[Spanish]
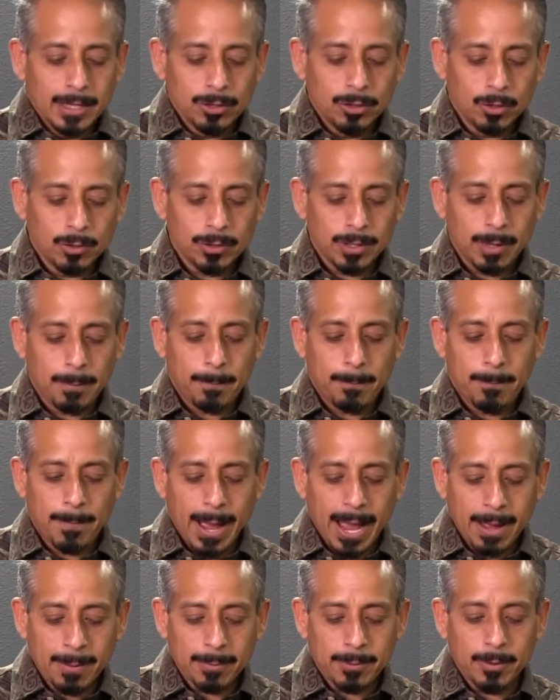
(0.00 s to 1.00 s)
donde
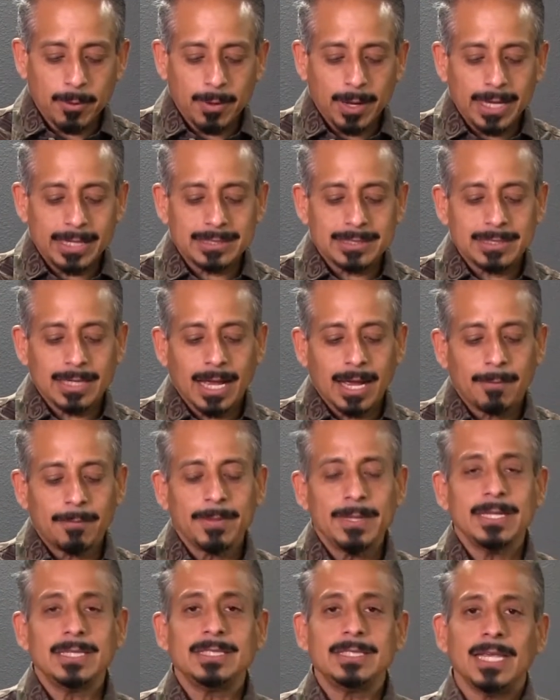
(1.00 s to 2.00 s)
Pablo está
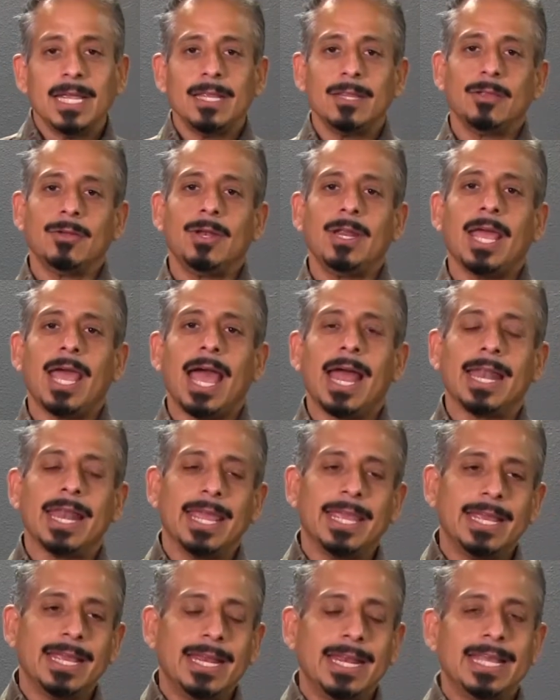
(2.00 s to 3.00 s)
diciéndole a
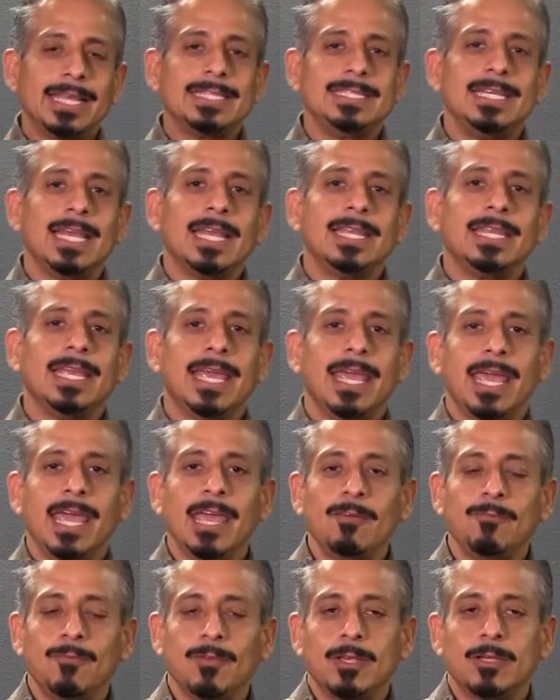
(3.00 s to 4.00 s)
la iglesia
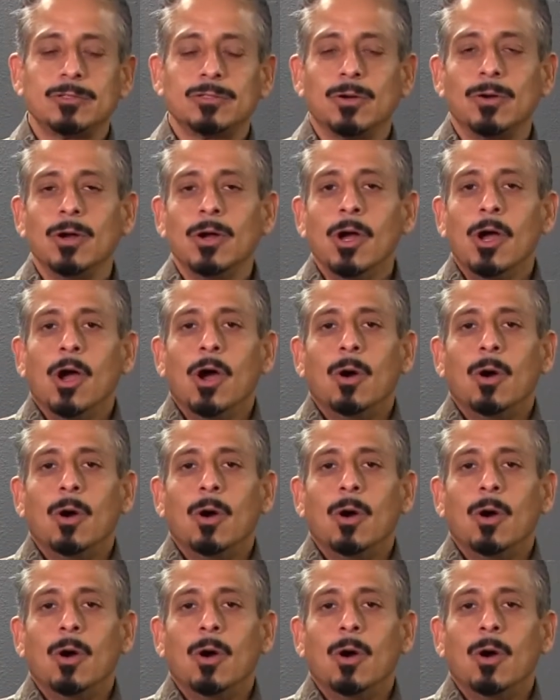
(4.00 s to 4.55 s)
de Éfeso,